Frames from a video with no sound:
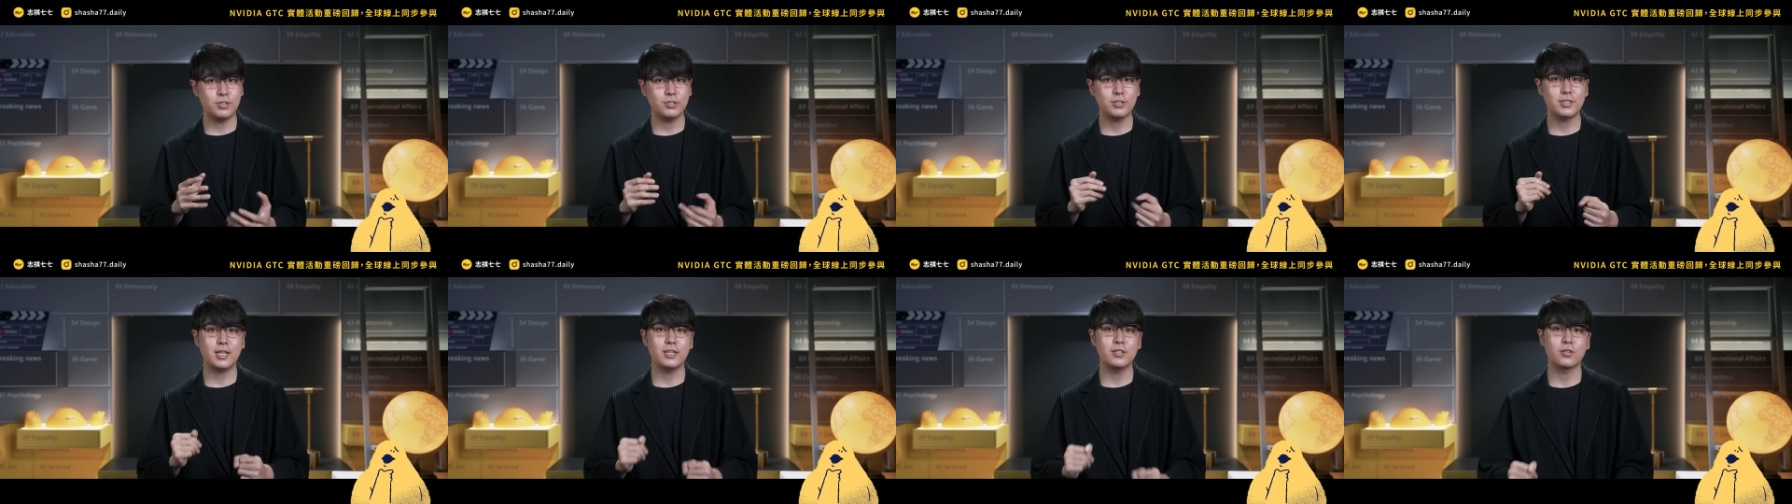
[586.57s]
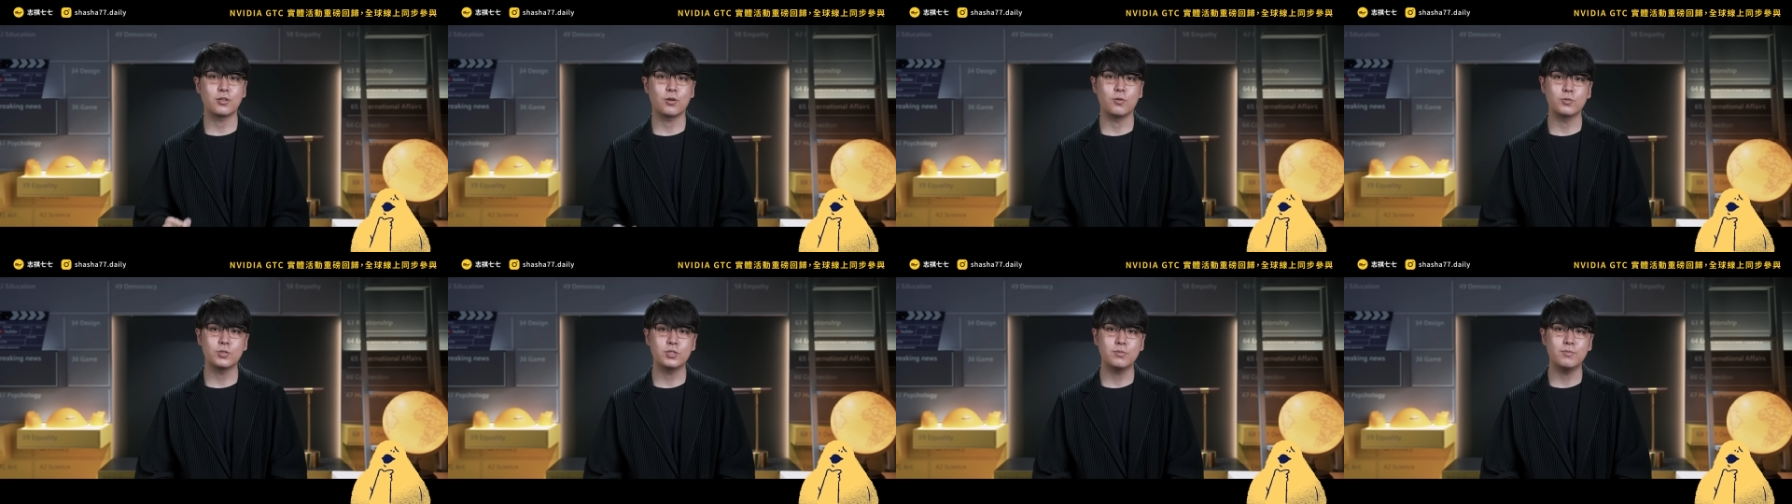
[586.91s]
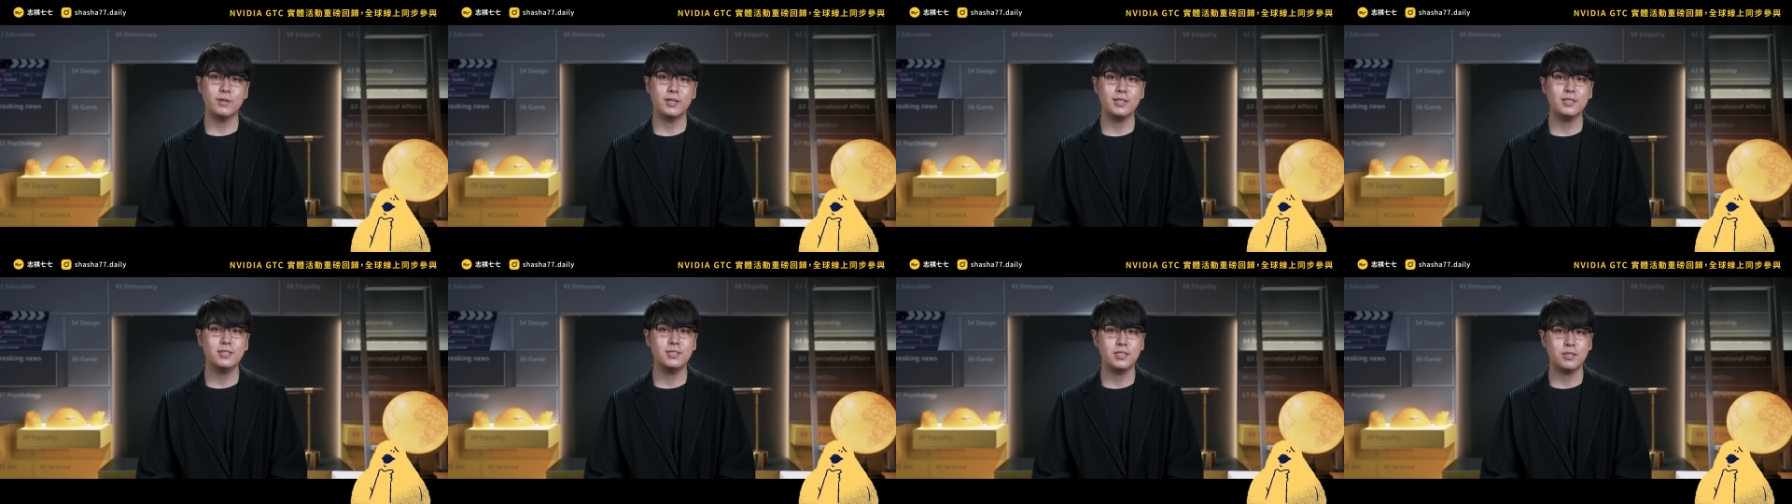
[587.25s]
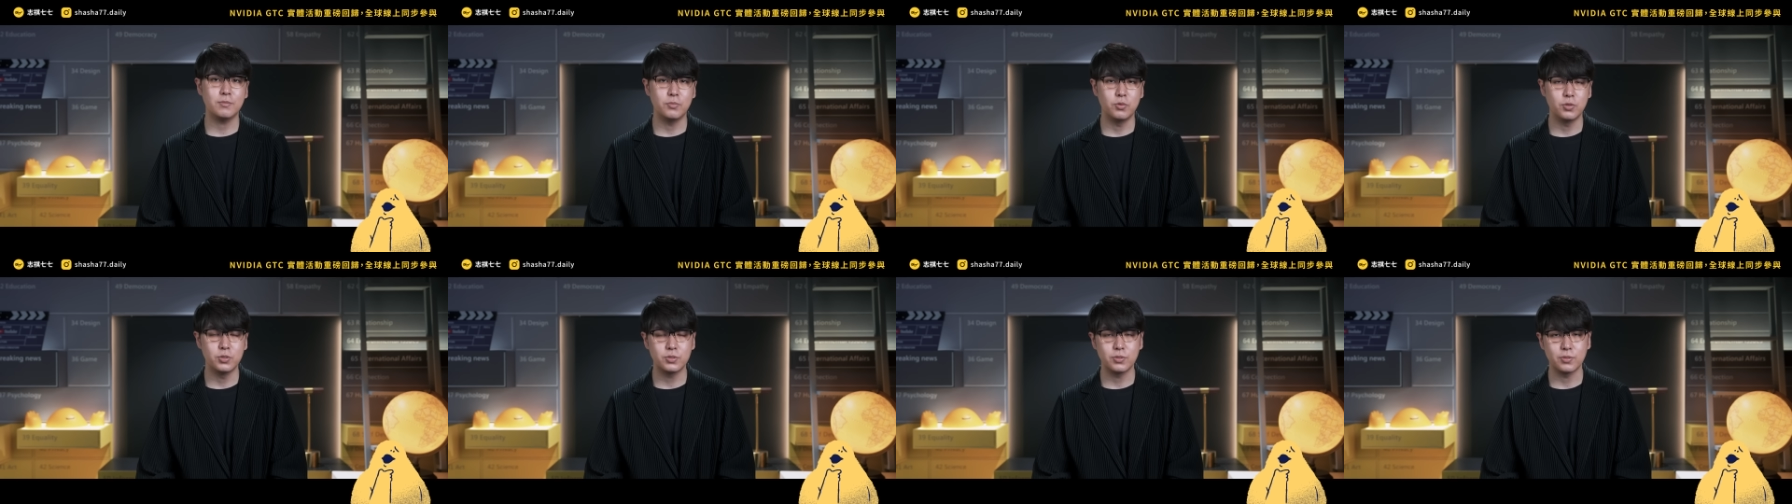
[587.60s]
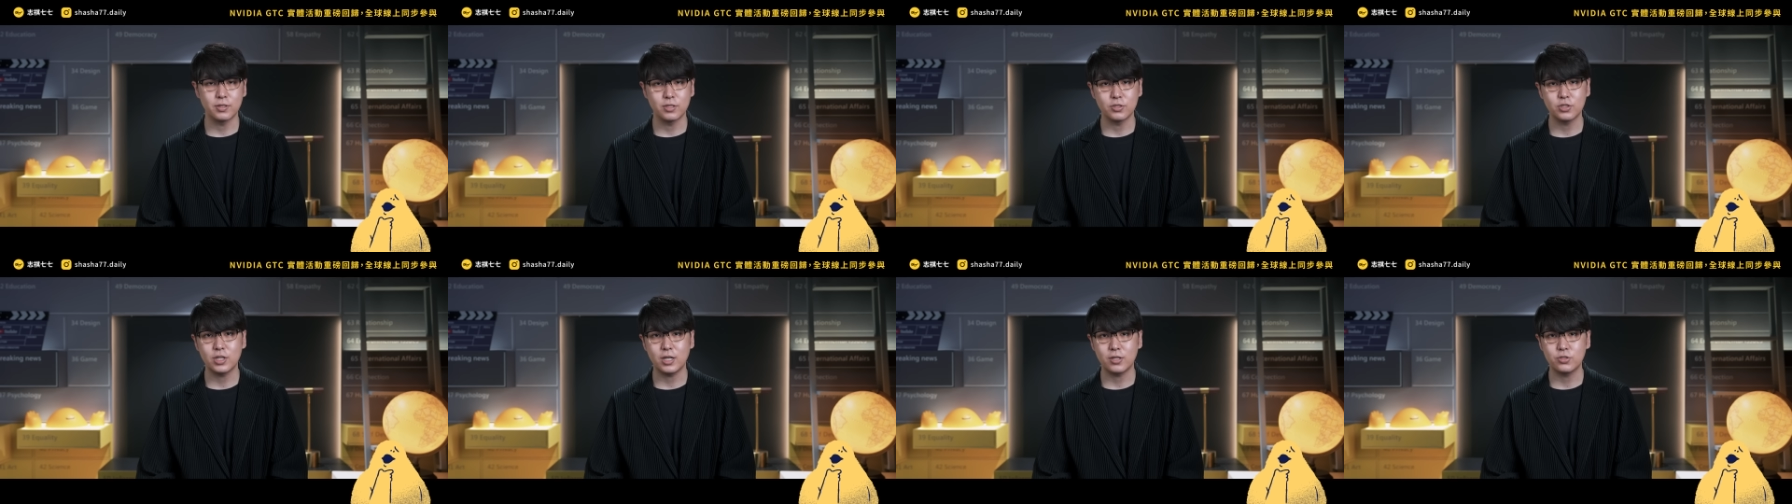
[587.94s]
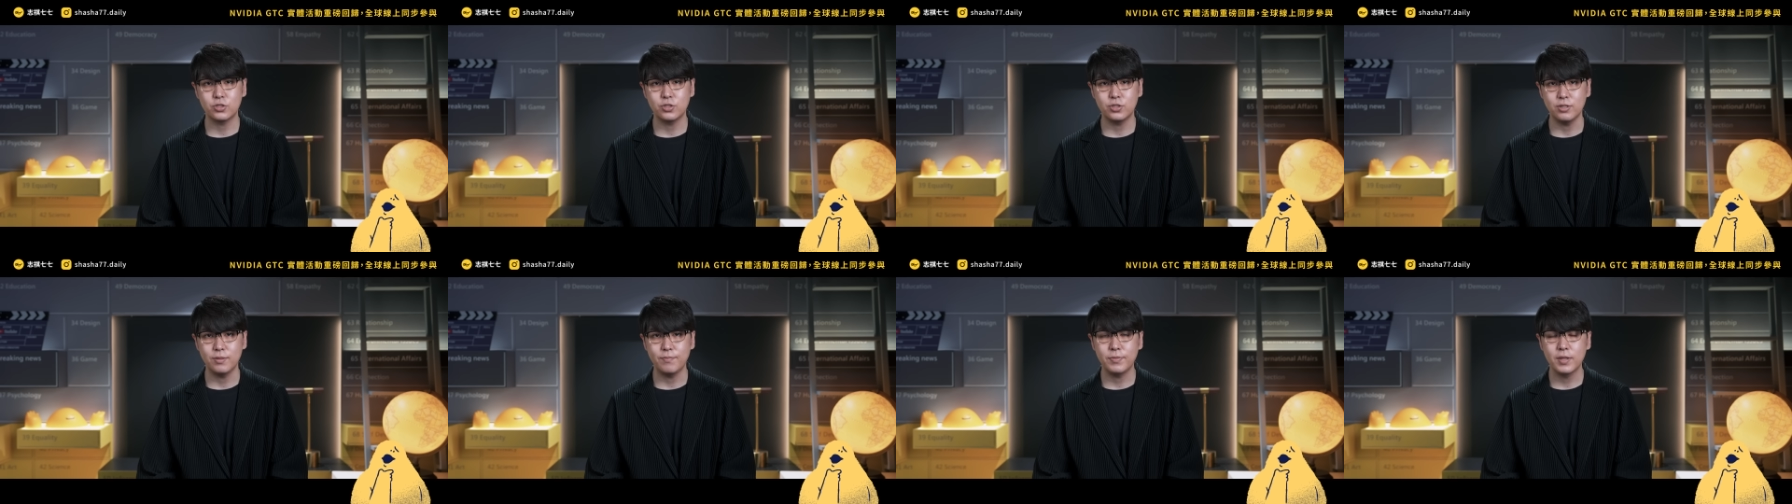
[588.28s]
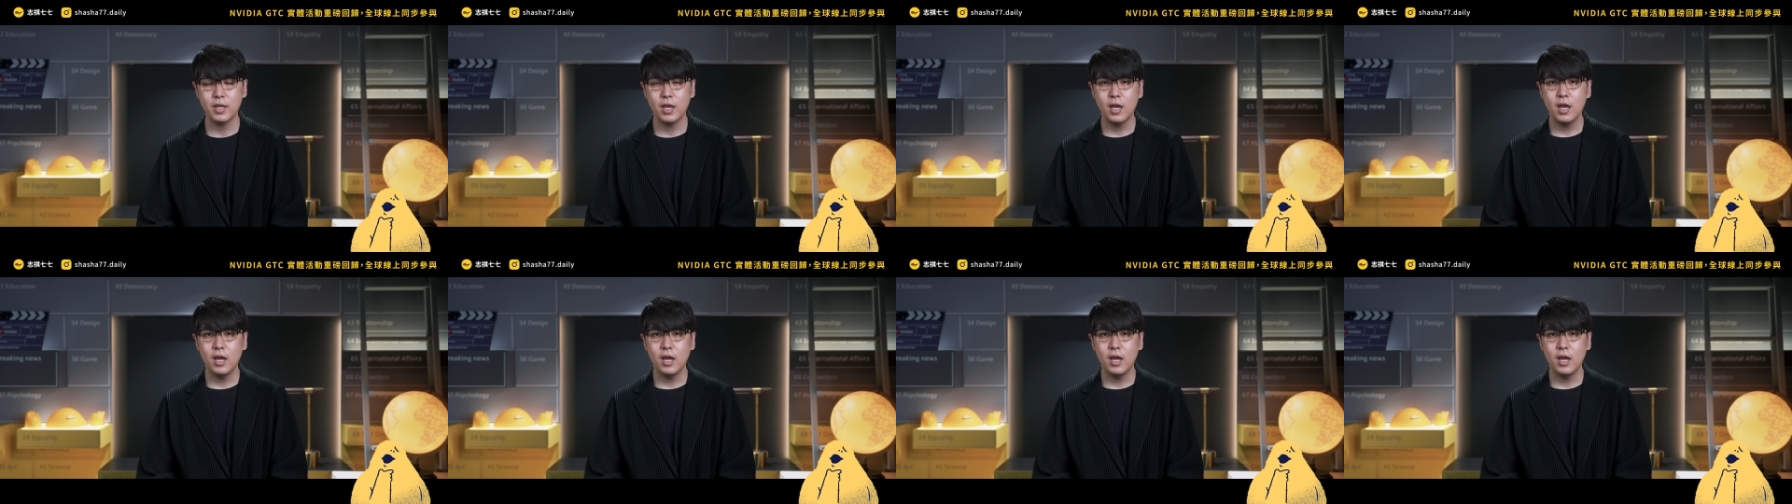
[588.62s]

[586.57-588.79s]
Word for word: 就带着同事们一起摸索跟尝试。